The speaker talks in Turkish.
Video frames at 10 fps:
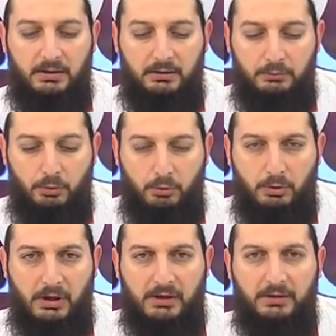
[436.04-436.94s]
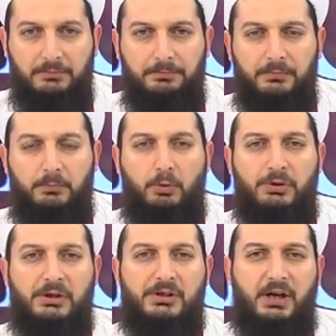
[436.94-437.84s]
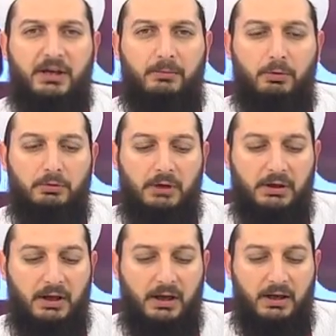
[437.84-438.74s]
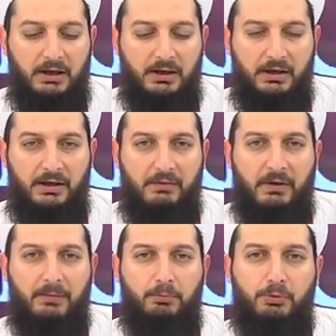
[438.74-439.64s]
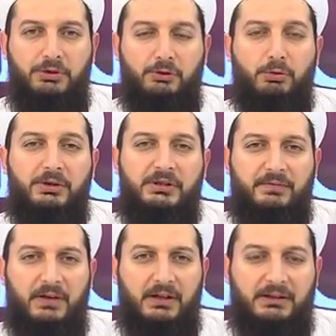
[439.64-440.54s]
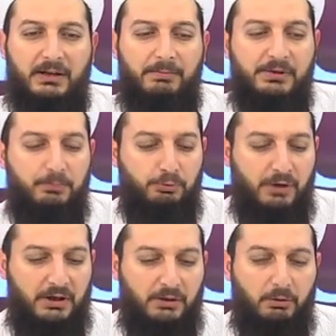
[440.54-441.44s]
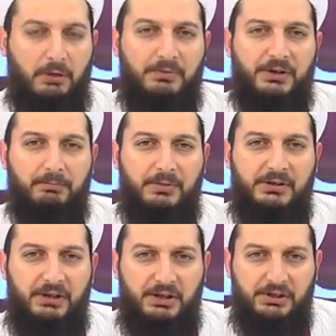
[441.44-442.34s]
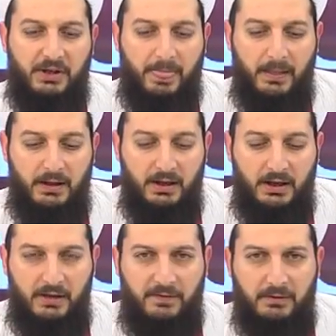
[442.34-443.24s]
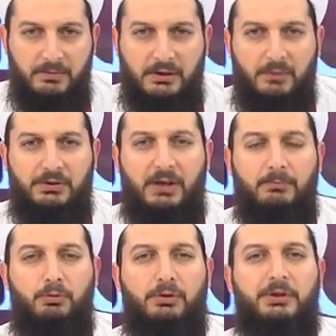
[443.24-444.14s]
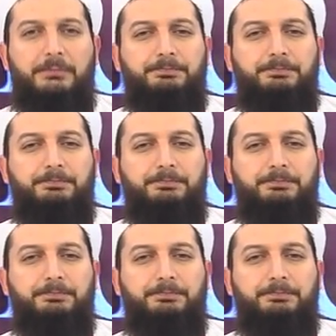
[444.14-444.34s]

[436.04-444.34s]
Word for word: yürüdüler. Bu işin sahibi oldular. E, veya bu işten çok istifade ettiler. Biz bunun kadar olamayacak mıyız deyince Efendimiz sallallahu aleyhi ve sellem buyuruyor ki